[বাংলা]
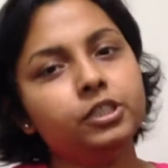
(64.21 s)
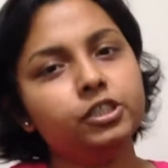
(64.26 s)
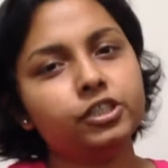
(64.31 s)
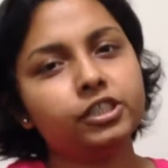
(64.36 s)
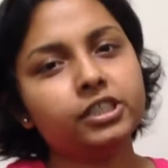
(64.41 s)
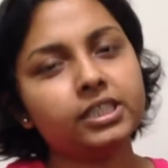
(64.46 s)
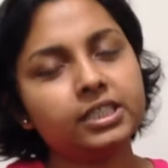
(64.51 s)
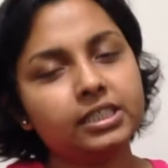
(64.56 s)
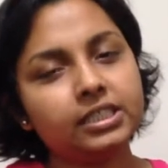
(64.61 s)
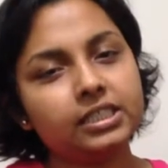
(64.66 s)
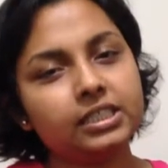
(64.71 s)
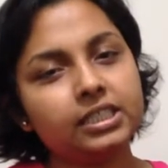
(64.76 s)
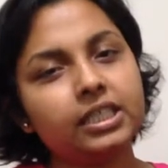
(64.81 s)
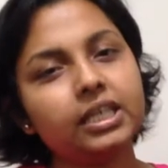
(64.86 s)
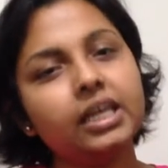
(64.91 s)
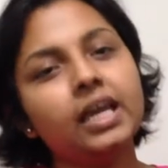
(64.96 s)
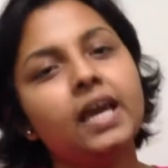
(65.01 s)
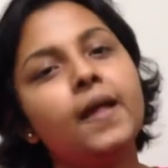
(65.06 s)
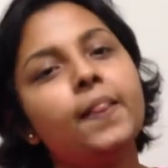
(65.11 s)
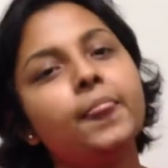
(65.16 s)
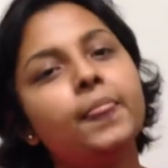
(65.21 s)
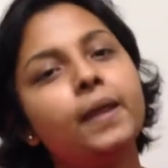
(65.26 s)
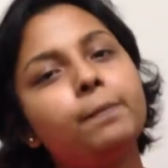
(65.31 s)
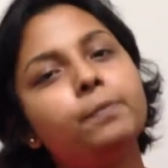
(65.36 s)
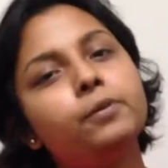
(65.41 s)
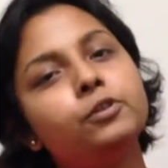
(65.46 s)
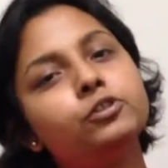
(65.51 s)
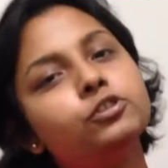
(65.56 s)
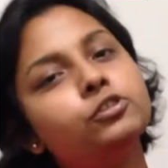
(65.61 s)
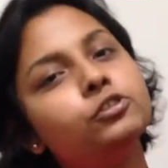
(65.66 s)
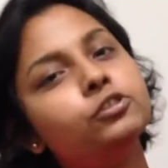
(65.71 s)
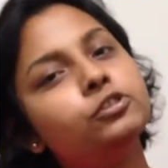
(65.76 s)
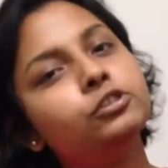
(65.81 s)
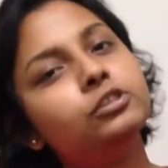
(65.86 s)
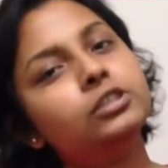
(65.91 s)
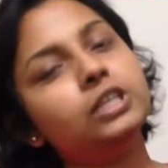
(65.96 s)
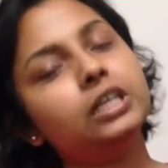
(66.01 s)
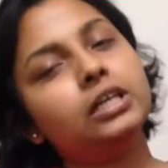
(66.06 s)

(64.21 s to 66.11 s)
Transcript: নিউ ইয়র্ক সিটিতে তারপরে যখন